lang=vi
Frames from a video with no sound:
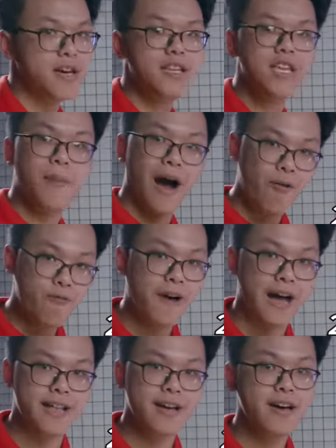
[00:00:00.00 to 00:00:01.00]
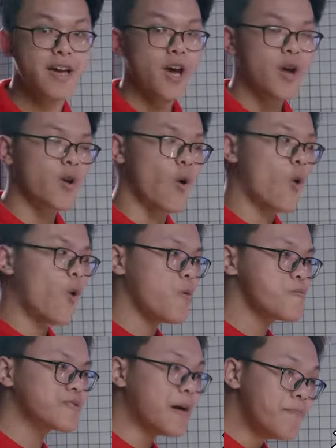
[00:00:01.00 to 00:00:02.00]
nhưng mà không phải nhá nó
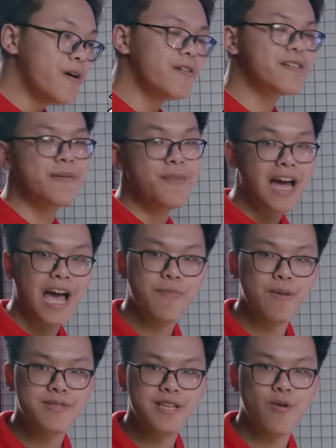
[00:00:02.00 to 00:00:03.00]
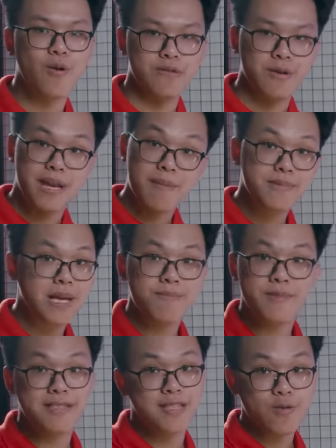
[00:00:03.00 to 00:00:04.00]
thấp hơn cái mức 25 triệu khoảng tầm 500
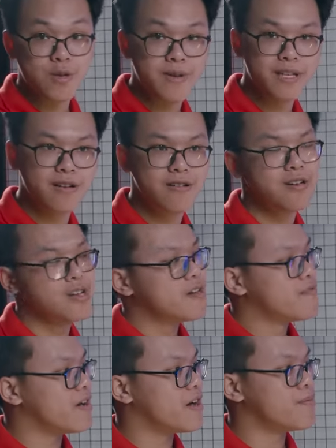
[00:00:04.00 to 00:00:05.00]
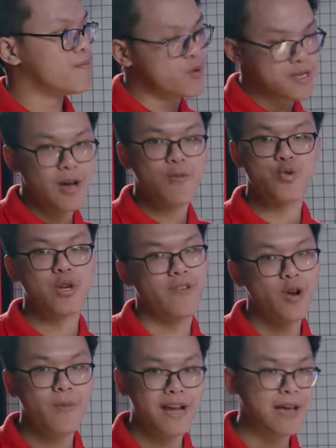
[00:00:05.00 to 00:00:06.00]
tới 600 nghìn cơ và một triệu tùy vào
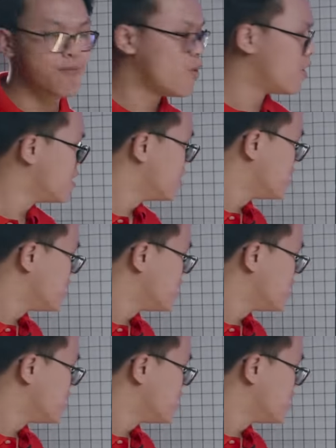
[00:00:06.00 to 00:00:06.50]
lúc mà anh em mua